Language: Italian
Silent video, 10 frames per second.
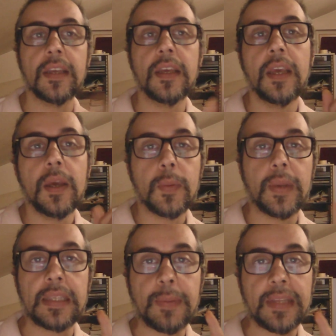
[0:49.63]
Quindi
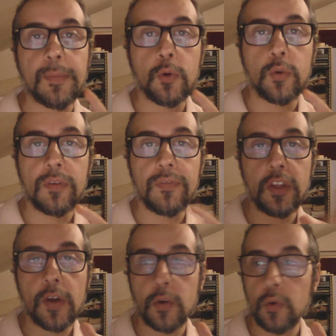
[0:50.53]
ragazzi partiamo con il
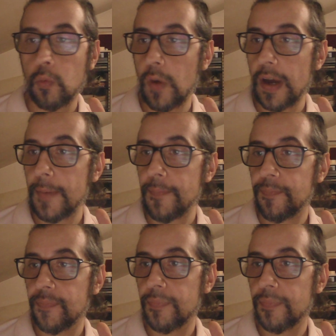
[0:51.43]
video, eccolo qua.